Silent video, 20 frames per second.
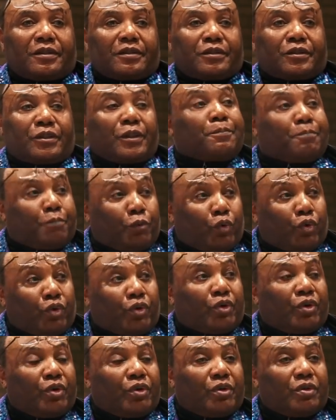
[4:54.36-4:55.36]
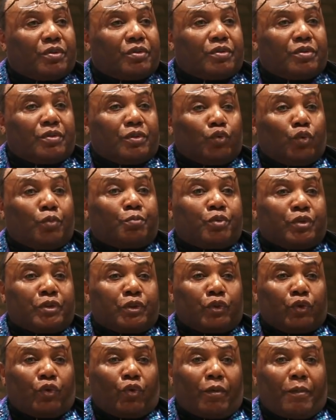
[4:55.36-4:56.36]
c'est pour que nous
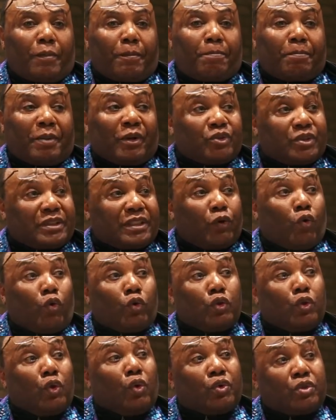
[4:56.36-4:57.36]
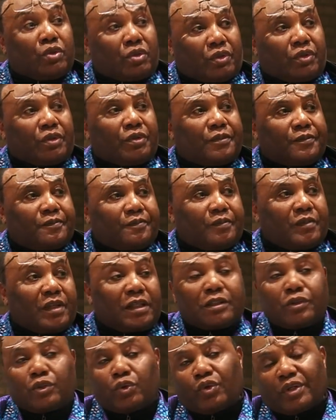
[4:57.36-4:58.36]
puissions penser aux nôtres
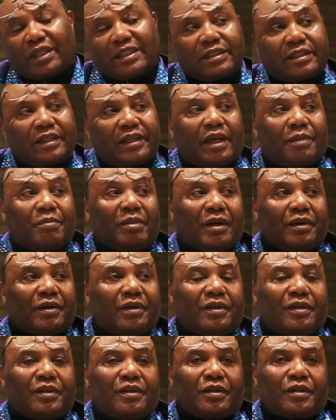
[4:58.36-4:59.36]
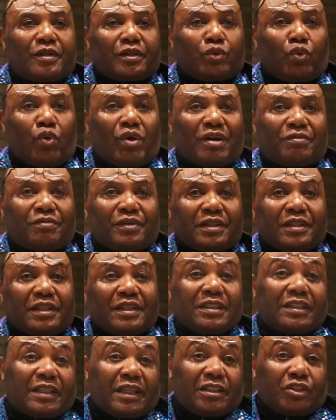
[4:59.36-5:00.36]
qui sont restés là-bas. Donc avec
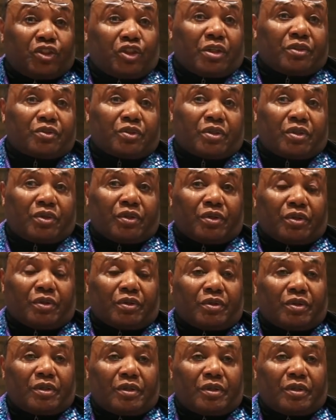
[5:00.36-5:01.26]
l'intelligence que